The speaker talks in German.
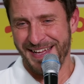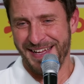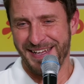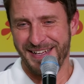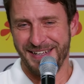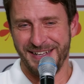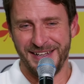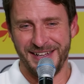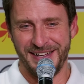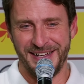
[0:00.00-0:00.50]

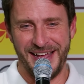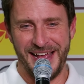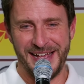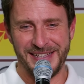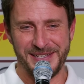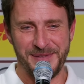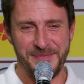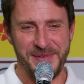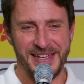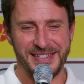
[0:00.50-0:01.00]

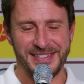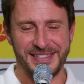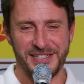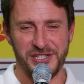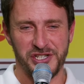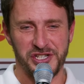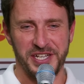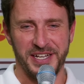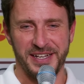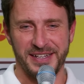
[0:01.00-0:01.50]
SMS äh, äh,
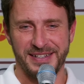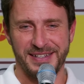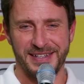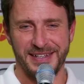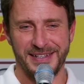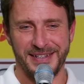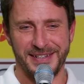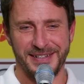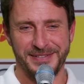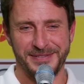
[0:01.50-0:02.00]
geschickt
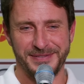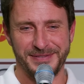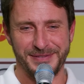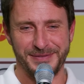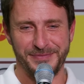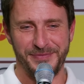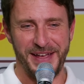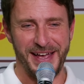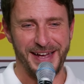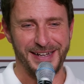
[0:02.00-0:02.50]

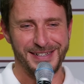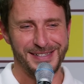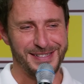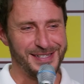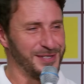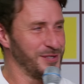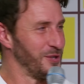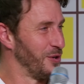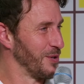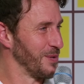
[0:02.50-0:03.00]
während der
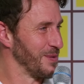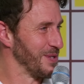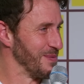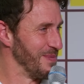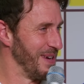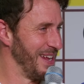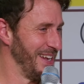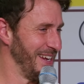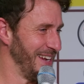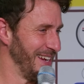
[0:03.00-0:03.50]
Saison,
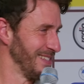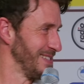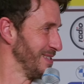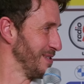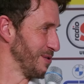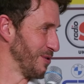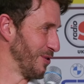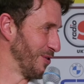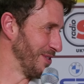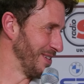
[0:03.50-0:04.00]
zum Ende der
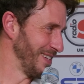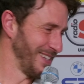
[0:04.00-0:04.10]
Saison.